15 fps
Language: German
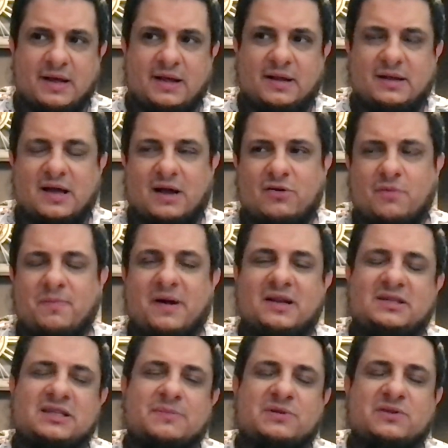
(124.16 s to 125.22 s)
Ja, guck mal,
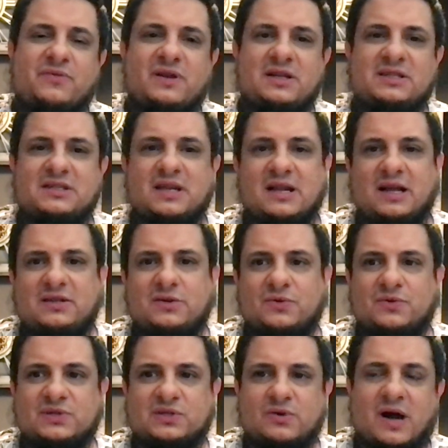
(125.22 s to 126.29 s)
es gibt so viele Skelette
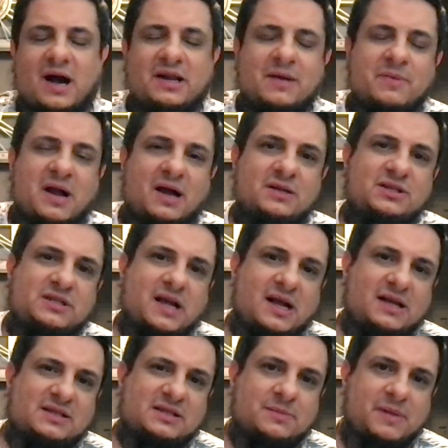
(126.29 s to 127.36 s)
und so. Adam kann nicht der
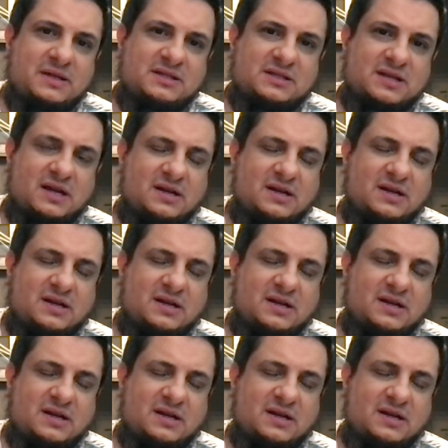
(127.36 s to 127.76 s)
erste Mensch sein.